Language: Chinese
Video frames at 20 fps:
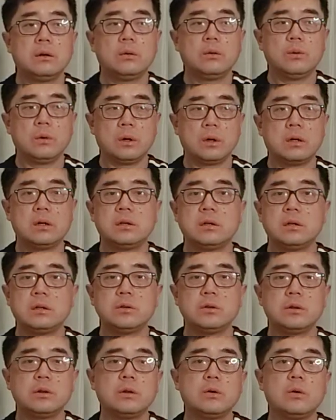我个人
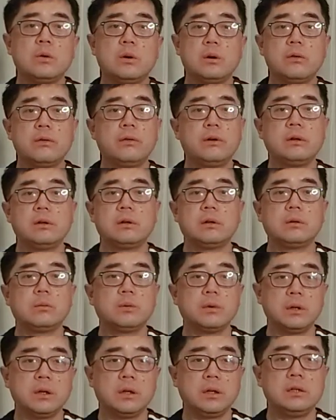觉得我非常的
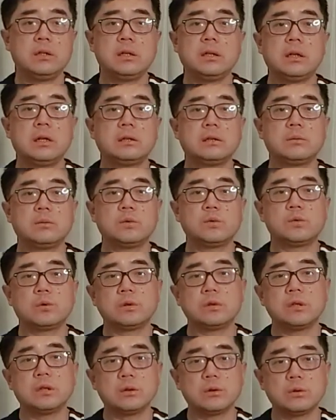不理解他这么
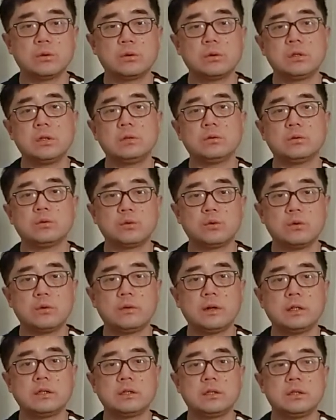做，这样这种做
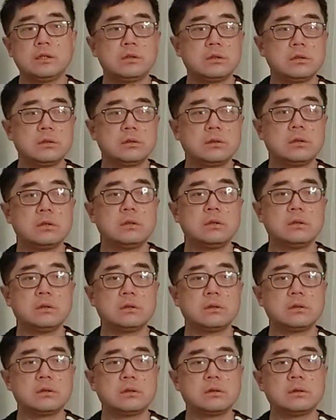法其实真的
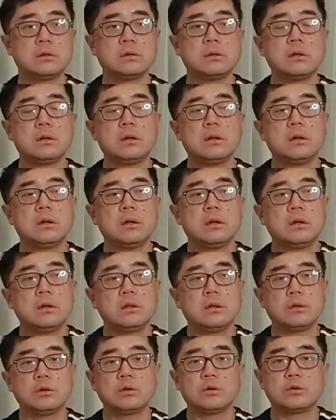是。
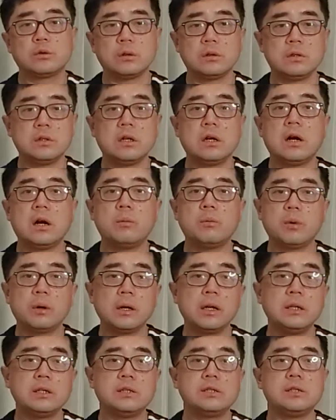叫做损人而不
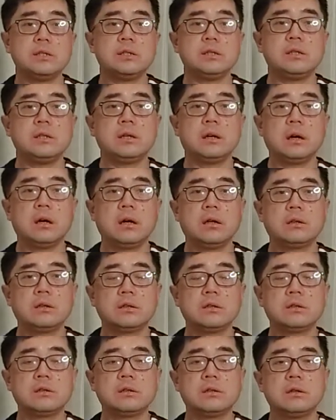利己啊，
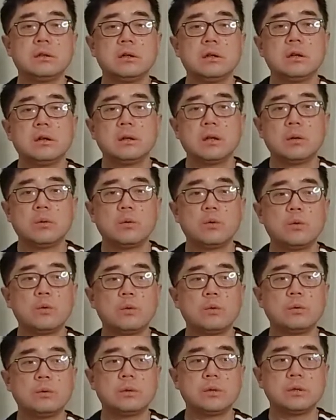其实他
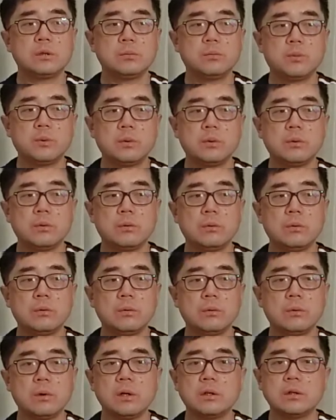我其实
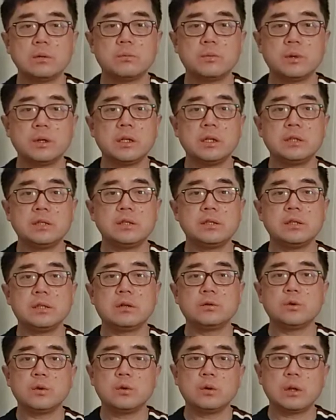不光是不利己
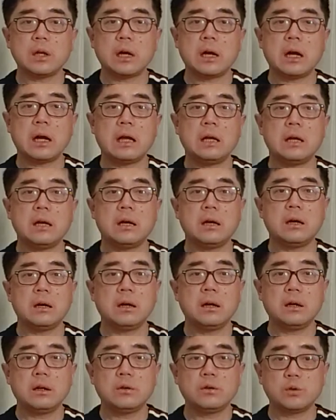了，最后他还
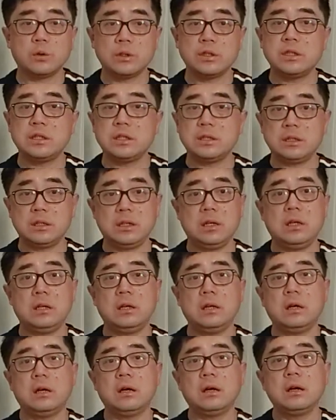损己
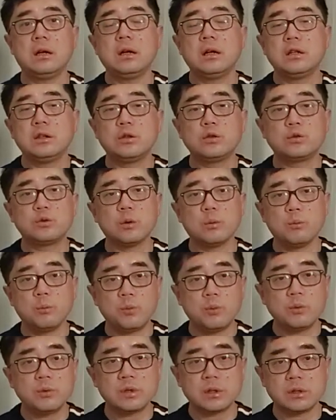啊，你损
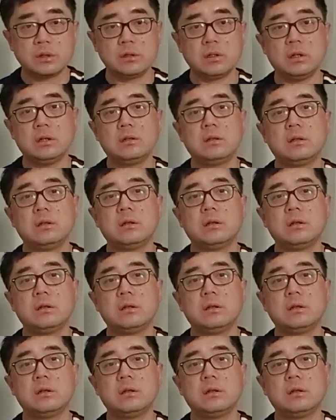不成人